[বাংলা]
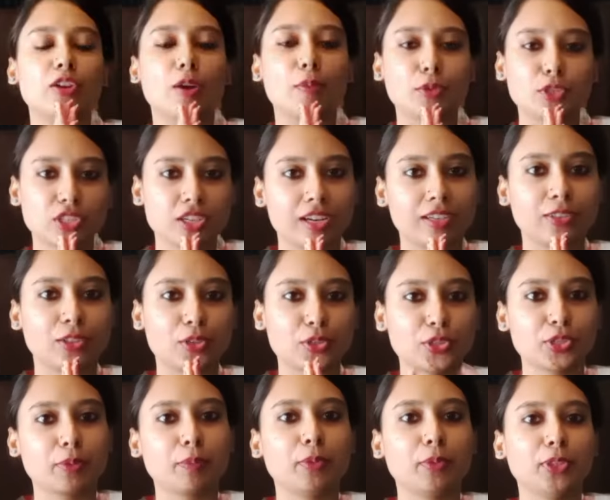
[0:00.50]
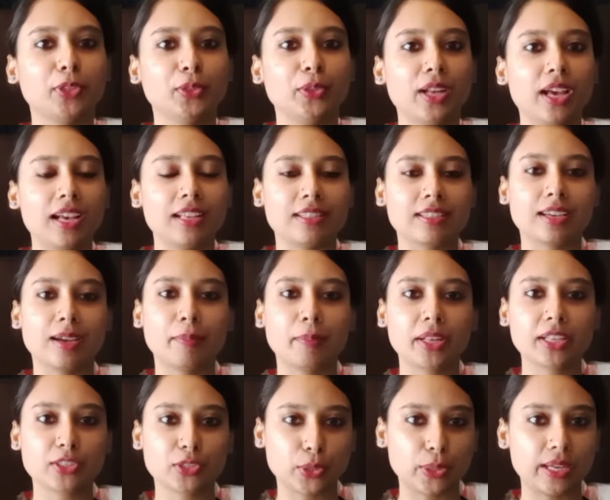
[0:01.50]
নমস্কার দর্শক বন্ধুরা আজকে
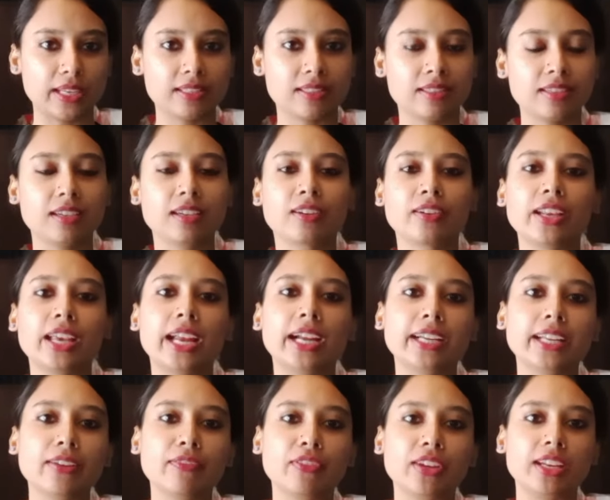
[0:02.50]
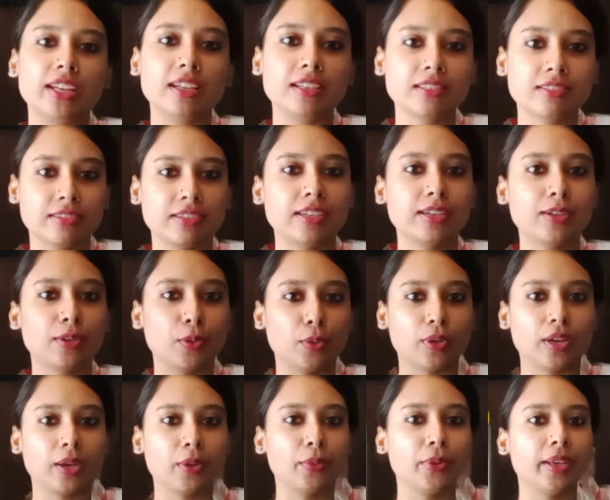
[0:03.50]
আমরা চলে এসেছি ক্রিয়েটিভ ইন্ডাস্ট্রির
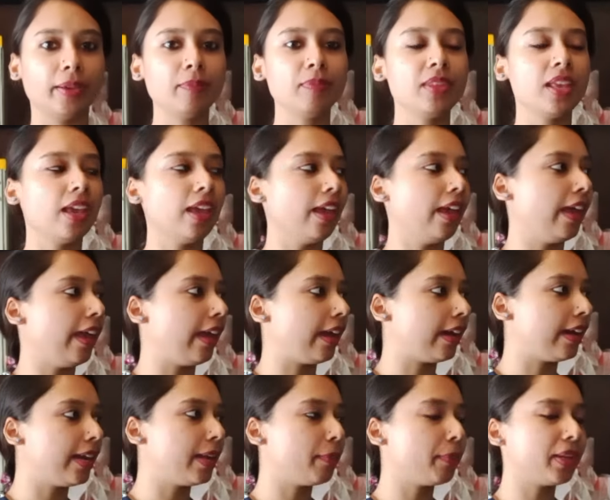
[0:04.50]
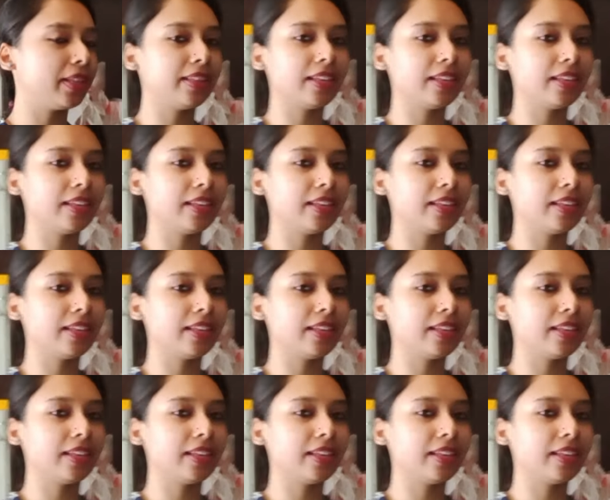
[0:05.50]
গোডাউনে এখানে আমরা